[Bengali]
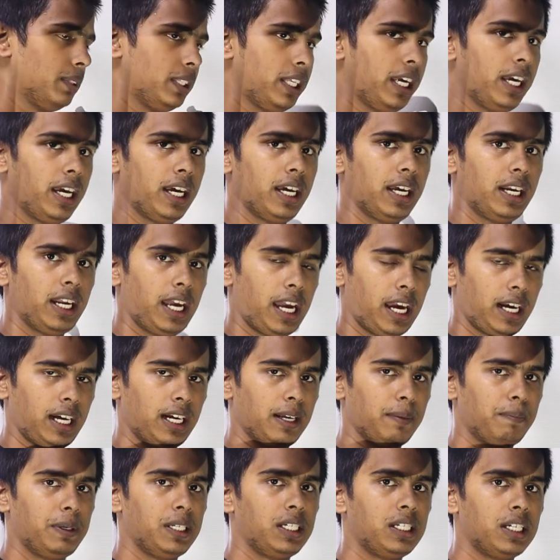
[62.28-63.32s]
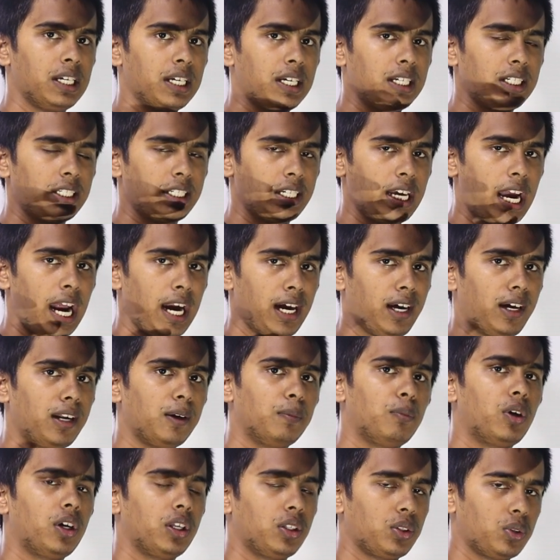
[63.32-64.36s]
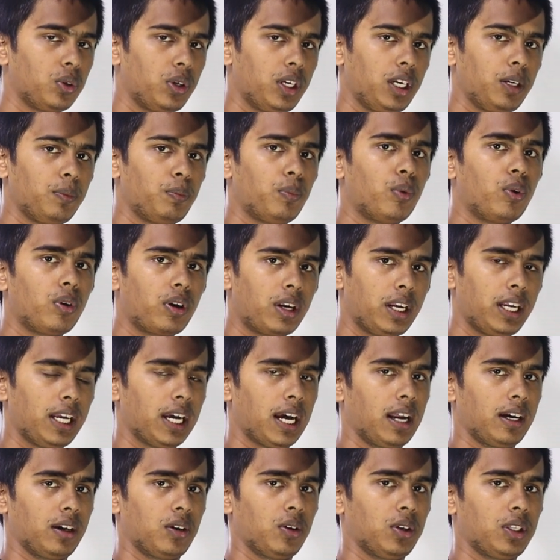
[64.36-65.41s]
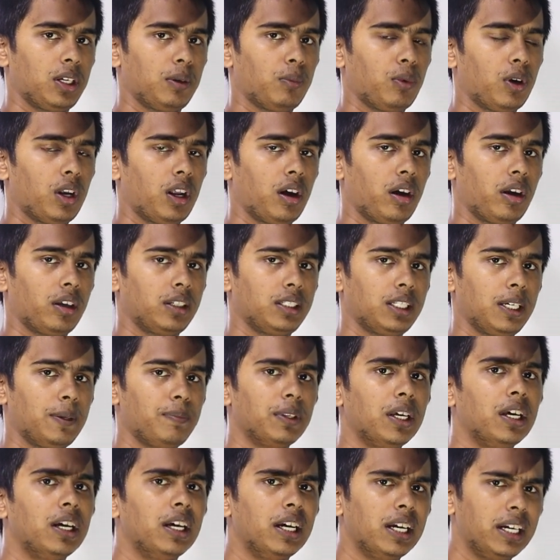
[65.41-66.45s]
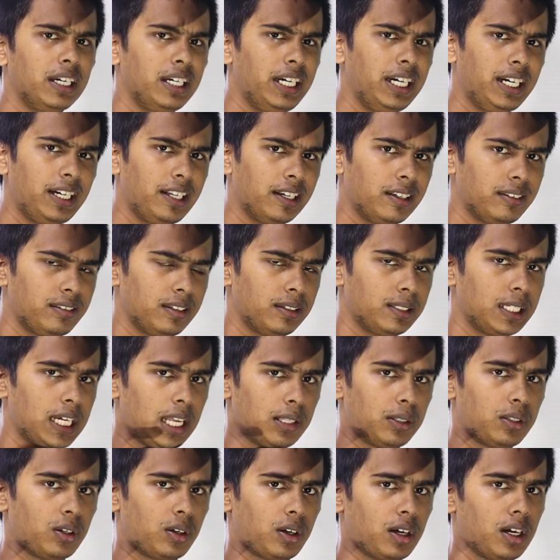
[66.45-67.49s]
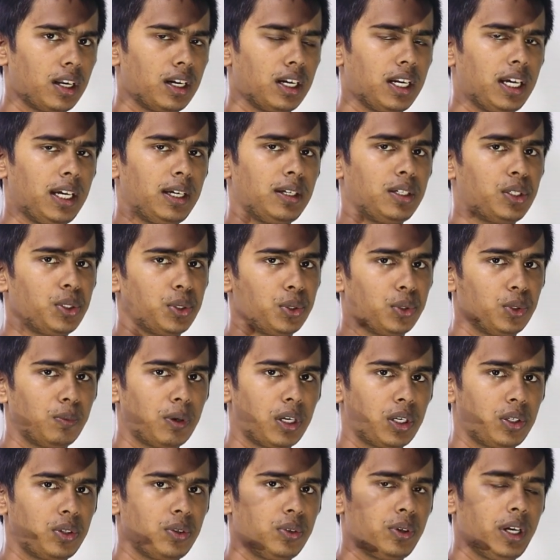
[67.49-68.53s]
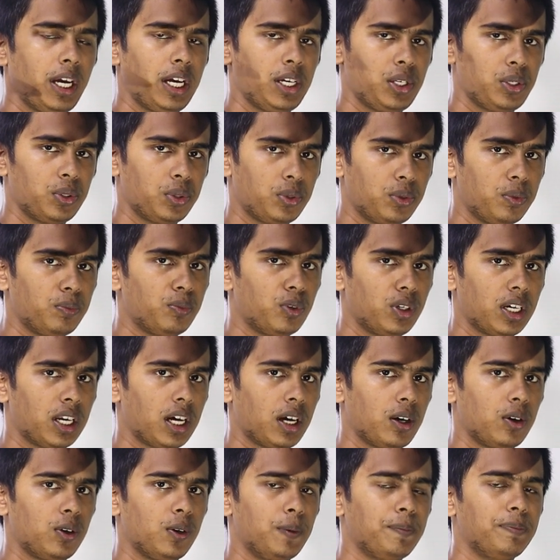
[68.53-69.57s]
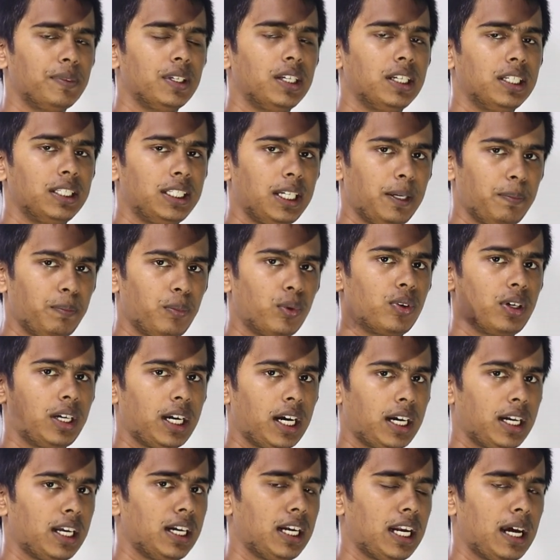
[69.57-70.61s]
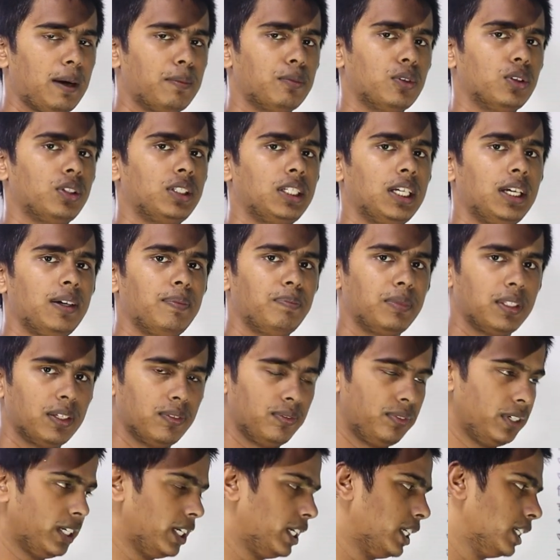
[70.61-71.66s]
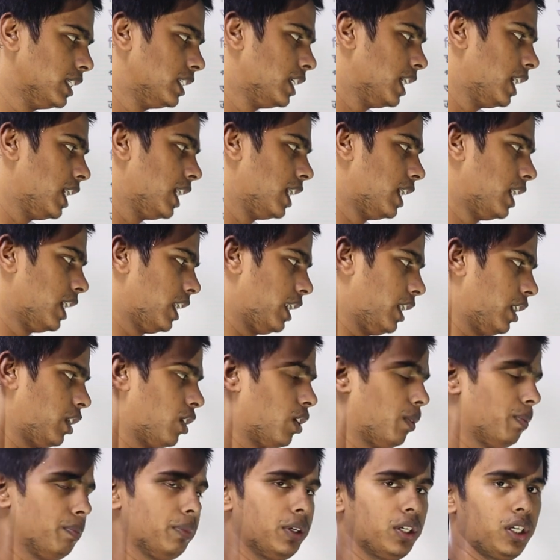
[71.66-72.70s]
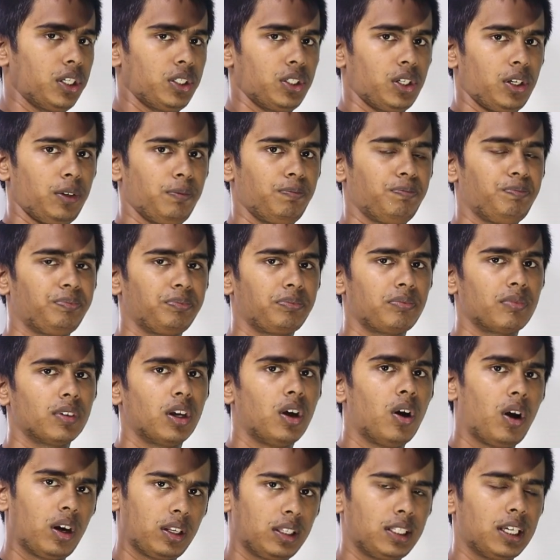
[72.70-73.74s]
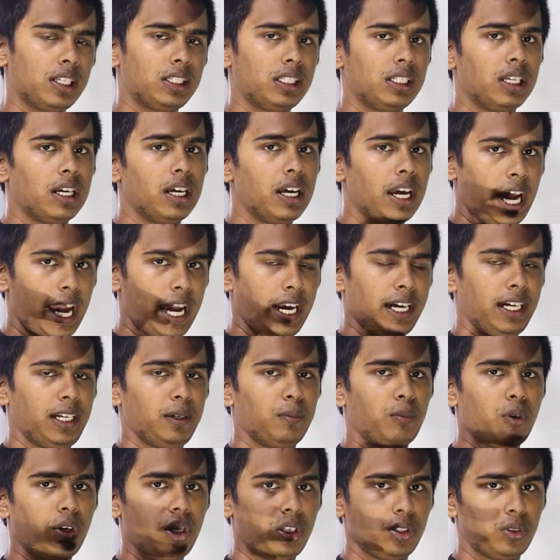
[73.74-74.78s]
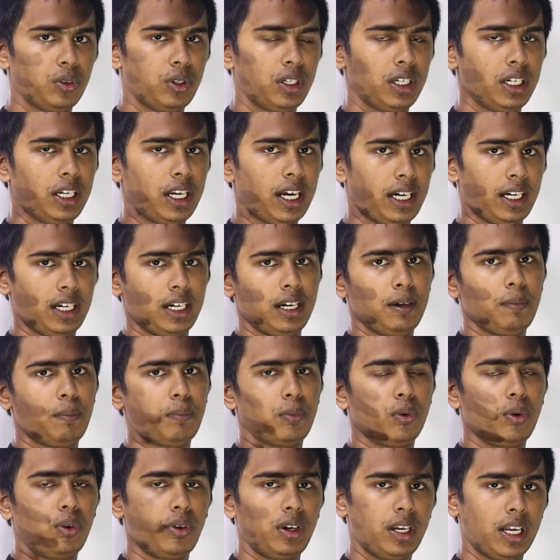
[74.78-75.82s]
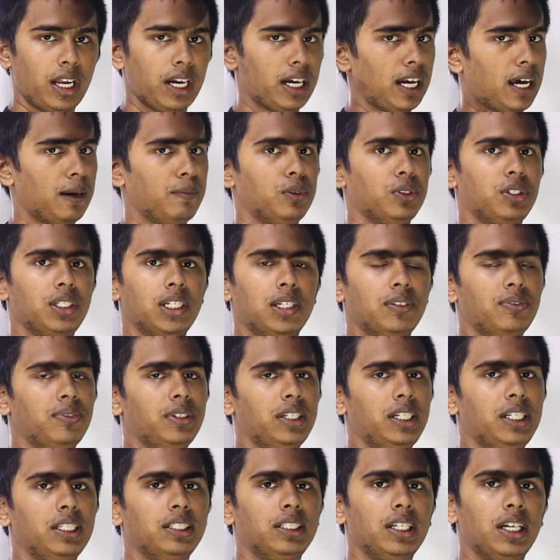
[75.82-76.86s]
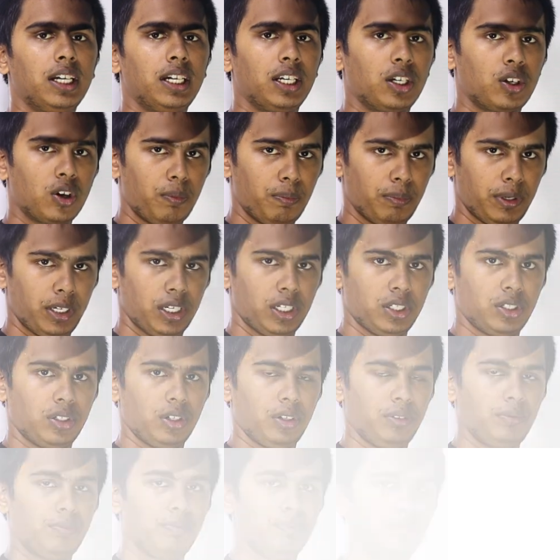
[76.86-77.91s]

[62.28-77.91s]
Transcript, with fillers: দেহের একটা বিশেষ অ্যান্টিবডি তৈরির প্রক্রিয়া কথা বলা হয়েছে ডিটেলসে জানার দরকার নাই শুধুমাত্র এইটুকু মনে রাখো যে এই প্রক্রিয়াটার নাম হচ্ছে ভিডিজে রিকম্বিনেশন অর্থাৎ অ্যান্টিবডি তৈরির একটা প্রক্রিয়ার নাম হচ্ছে ভিডিজে রিকম্বিনেশন